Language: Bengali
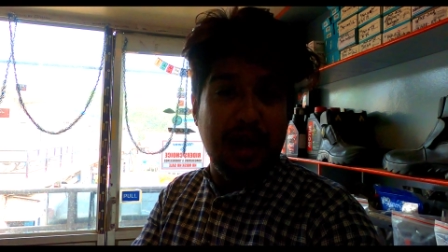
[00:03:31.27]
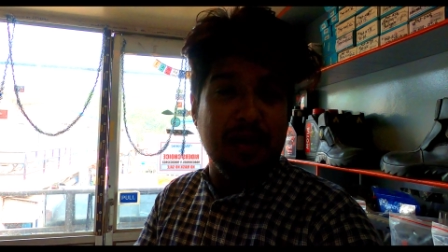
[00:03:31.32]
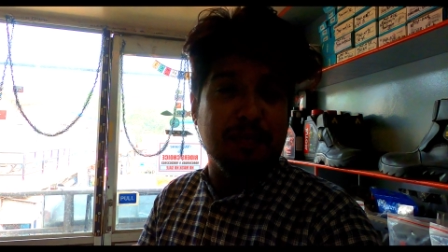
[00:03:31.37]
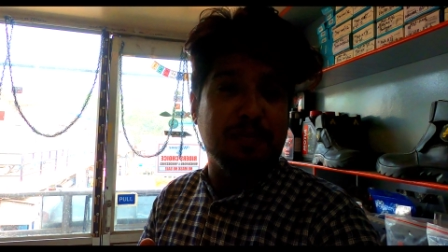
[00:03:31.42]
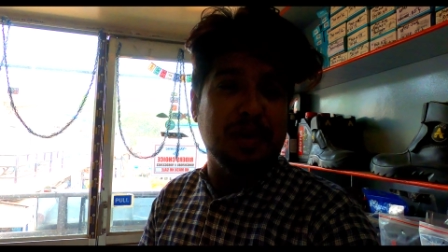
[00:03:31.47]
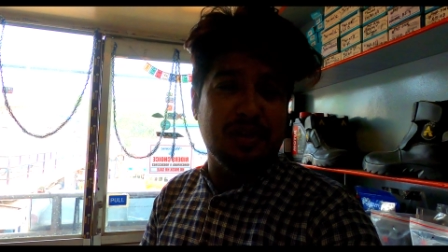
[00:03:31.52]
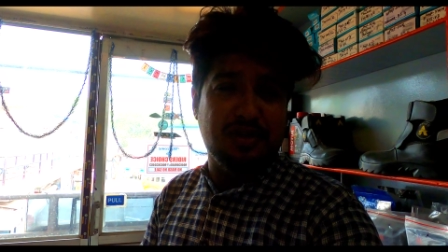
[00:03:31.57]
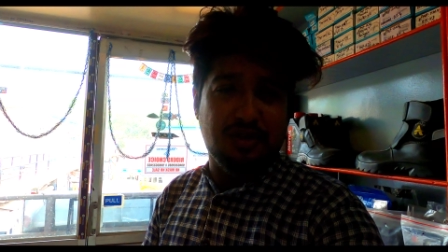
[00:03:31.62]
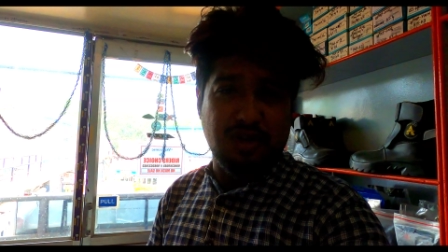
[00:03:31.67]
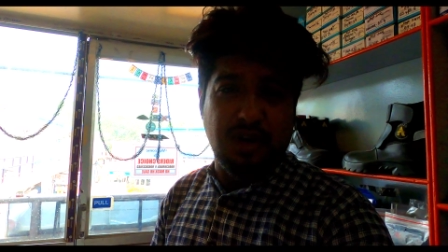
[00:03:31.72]

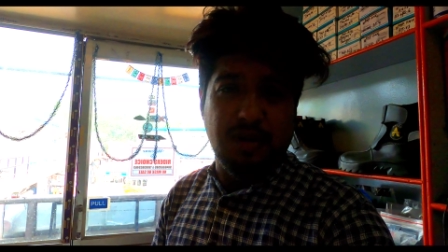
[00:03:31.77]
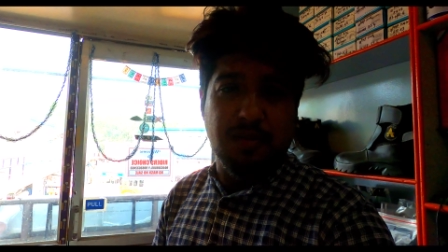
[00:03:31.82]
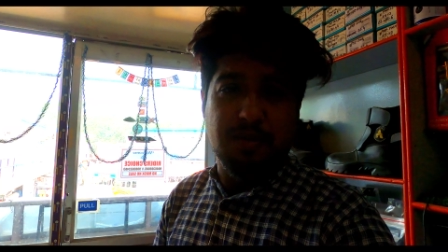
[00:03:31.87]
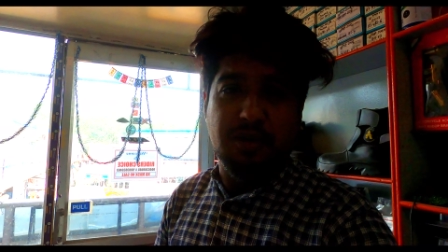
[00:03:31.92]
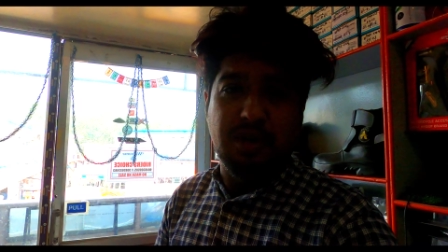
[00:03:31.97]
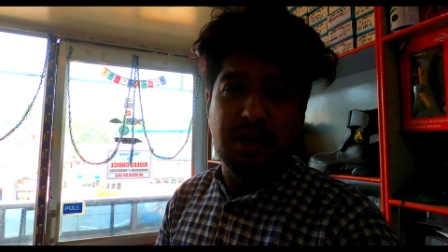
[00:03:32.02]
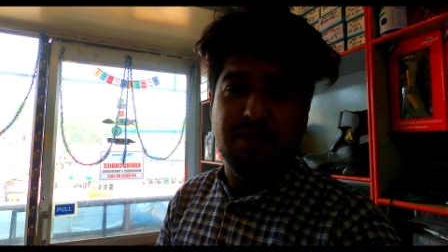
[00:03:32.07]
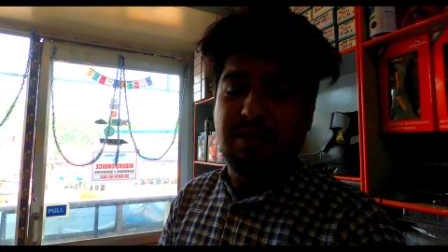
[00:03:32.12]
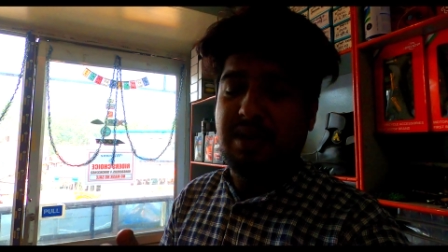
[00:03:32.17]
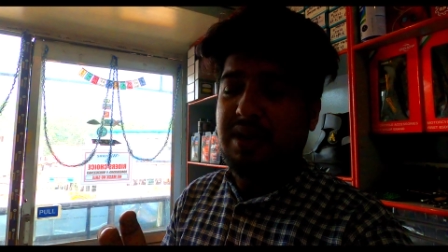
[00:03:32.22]
পারপাস সলভ
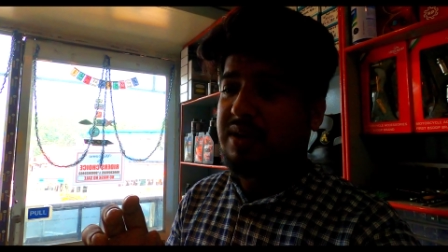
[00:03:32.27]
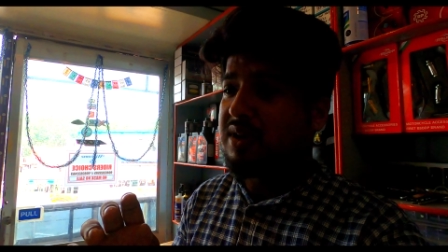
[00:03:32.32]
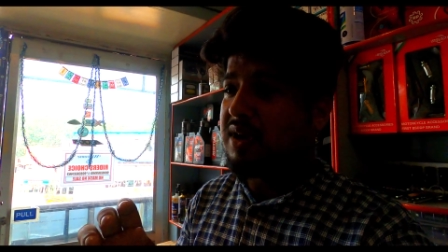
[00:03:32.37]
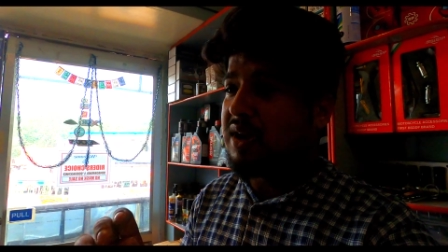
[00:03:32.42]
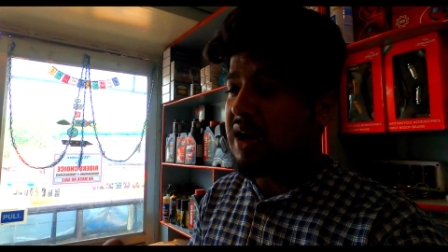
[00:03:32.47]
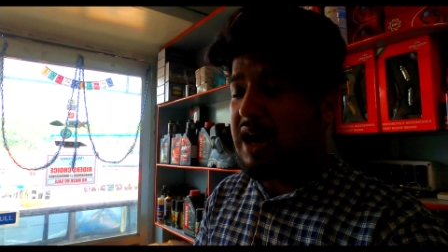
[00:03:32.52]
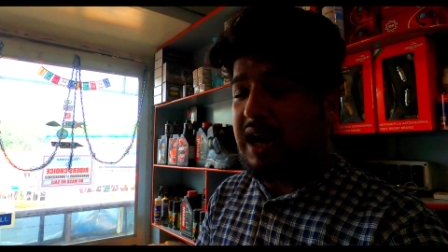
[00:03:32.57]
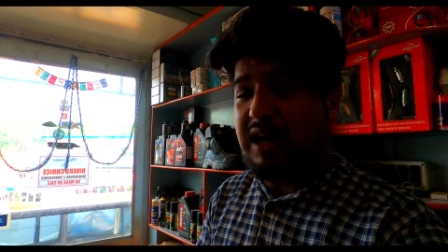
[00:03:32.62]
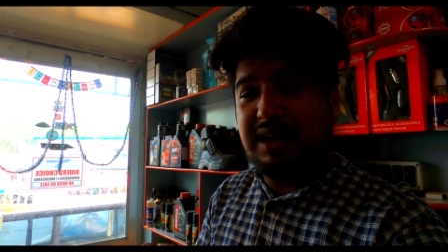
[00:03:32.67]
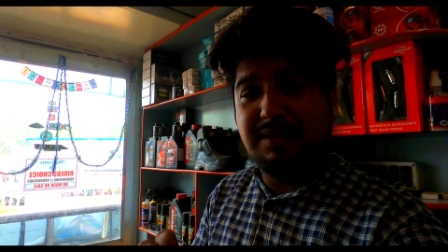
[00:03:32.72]
করে মানে
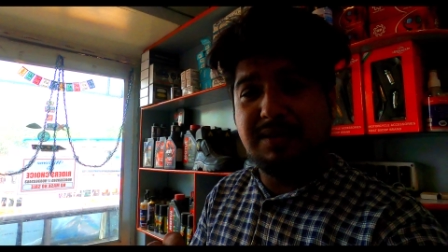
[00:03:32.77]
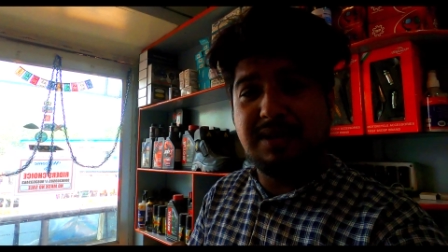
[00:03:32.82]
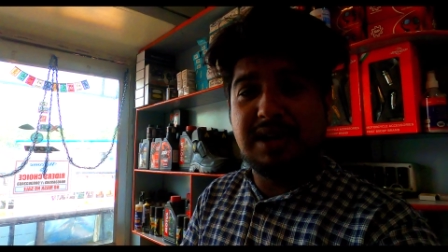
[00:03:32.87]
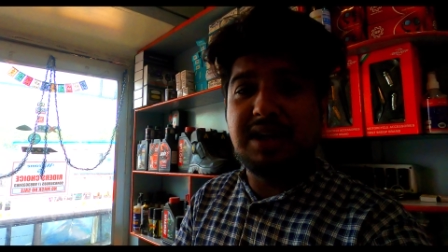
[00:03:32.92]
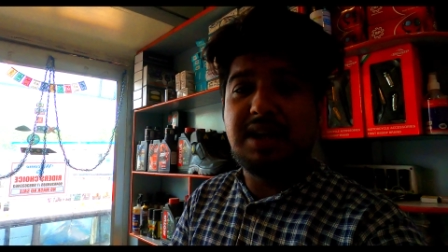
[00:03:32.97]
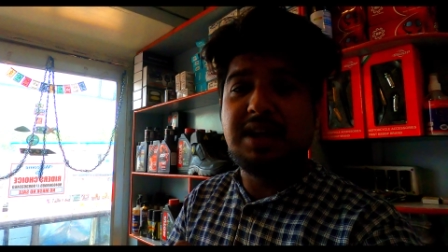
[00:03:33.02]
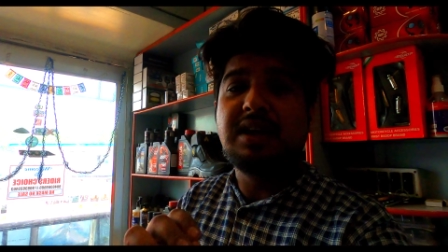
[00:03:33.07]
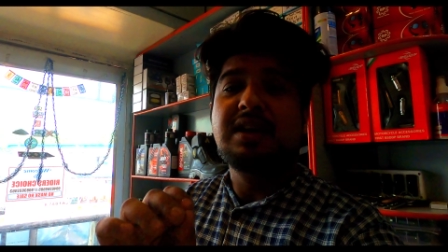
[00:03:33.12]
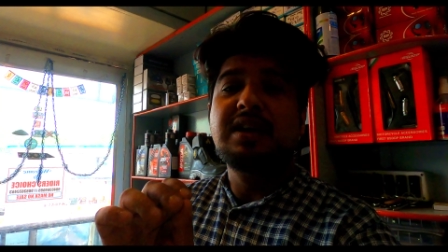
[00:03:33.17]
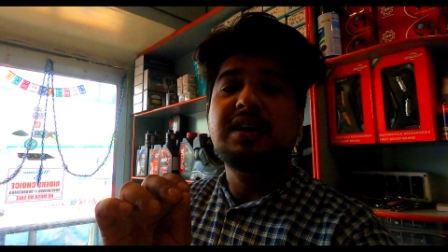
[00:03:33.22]

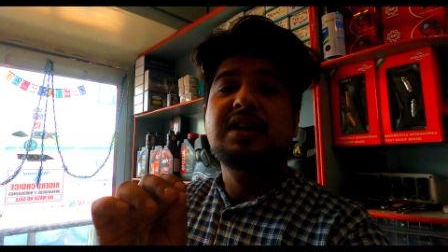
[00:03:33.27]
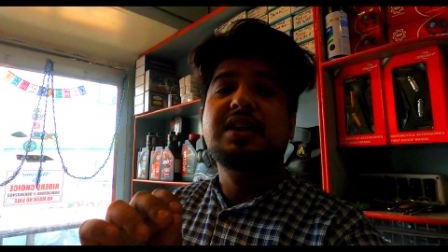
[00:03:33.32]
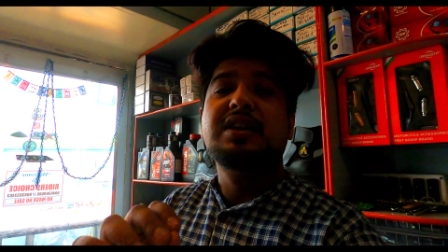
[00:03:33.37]
আলটিমেটলি